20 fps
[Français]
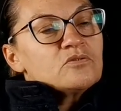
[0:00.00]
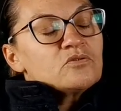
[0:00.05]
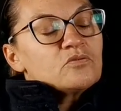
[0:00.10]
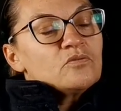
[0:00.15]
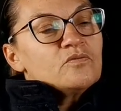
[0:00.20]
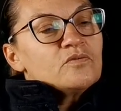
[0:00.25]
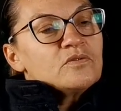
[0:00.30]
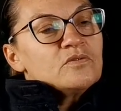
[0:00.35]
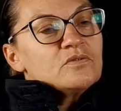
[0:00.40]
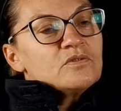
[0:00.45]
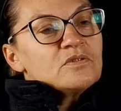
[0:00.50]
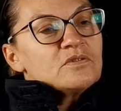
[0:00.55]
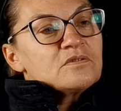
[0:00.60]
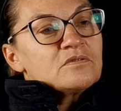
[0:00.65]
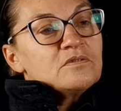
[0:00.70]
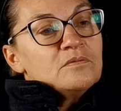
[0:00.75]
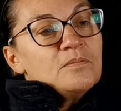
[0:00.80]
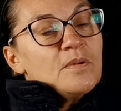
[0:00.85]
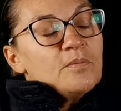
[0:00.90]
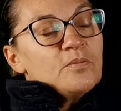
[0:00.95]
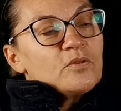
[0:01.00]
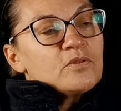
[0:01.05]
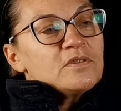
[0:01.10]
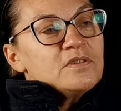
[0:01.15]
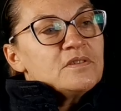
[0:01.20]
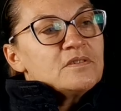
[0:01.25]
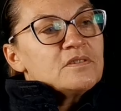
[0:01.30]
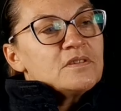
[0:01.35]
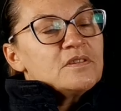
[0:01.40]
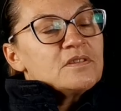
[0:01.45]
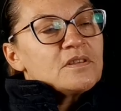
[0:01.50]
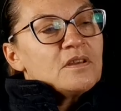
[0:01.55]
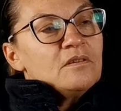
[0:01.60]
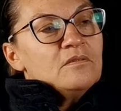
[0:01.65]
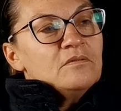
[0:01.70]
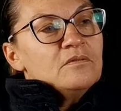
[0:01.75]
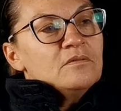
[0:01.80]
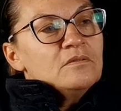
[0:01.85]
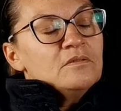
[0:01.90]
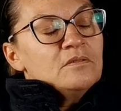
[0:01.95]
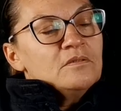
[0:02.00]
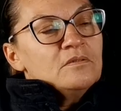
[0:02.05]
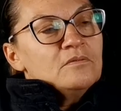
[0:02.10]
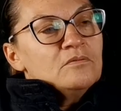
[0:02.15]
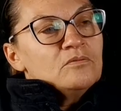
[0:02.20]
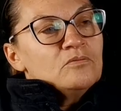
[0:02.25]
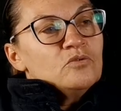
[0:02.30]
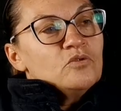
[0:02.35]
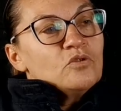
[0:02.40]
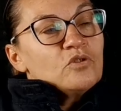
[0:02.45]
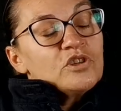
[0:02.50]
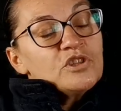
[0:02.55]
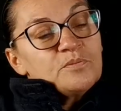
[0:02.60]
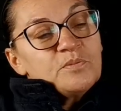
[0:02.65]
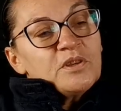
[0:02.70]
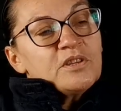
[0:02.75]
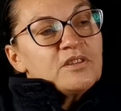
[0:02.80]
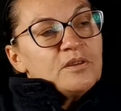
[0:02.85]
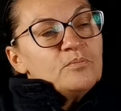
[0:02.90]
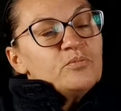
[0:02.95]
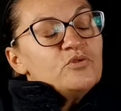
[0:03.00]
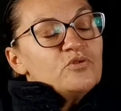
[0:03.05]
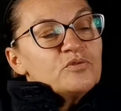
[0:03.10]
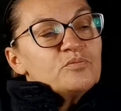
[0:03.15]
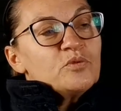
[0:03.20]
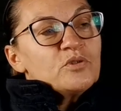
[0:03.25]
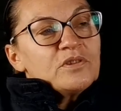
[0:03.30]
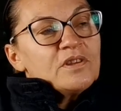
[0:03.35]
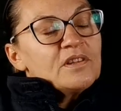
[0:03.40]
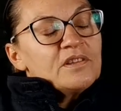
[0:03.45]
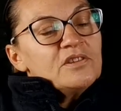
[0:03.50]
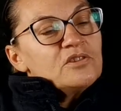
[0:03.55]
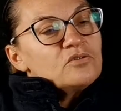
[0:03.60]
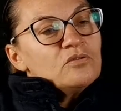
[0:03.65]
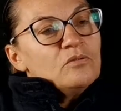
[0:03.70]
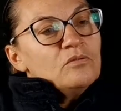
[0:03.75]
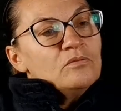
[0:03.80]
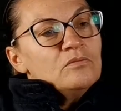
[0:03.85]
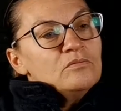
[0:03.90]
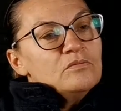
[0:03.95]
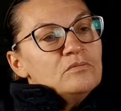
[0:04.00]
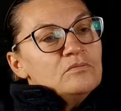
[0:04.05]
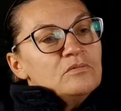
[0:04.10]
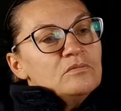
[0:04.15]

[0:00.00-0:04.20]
je trouve que ce qui m'a c'est ça. De respecter plus peut-être les gens.